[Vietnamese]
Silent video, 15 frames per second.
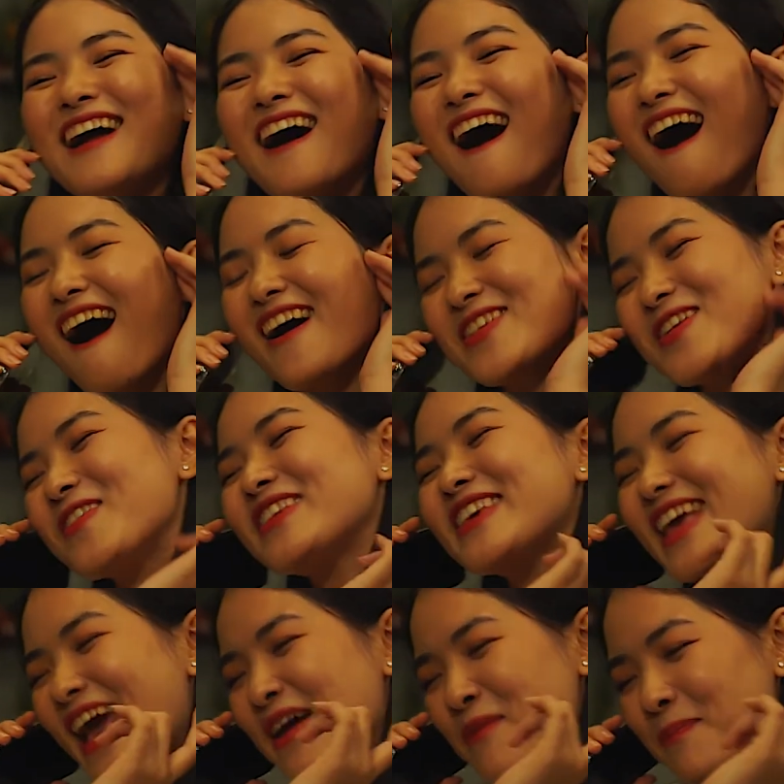rồi
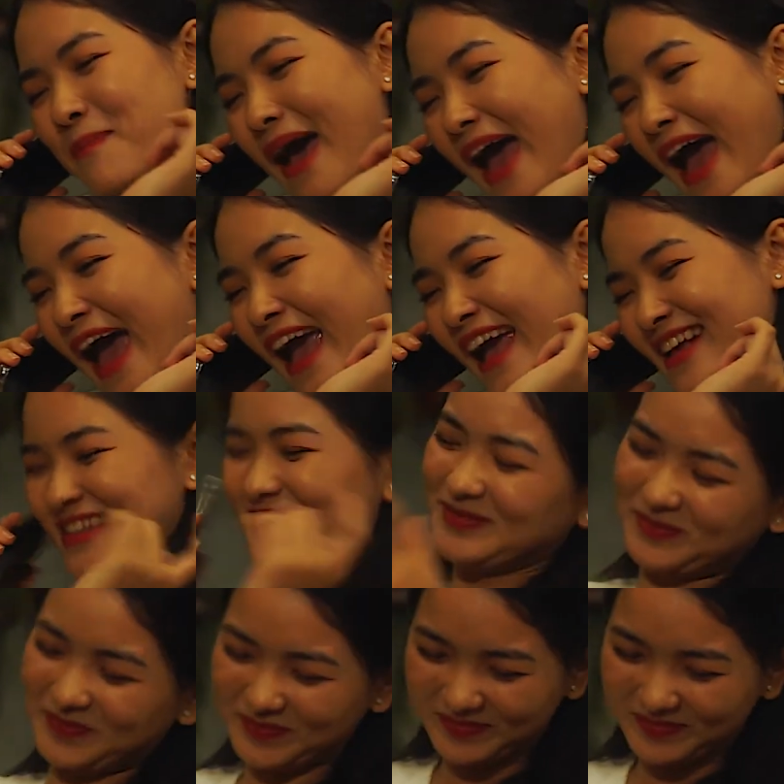ok bà bạn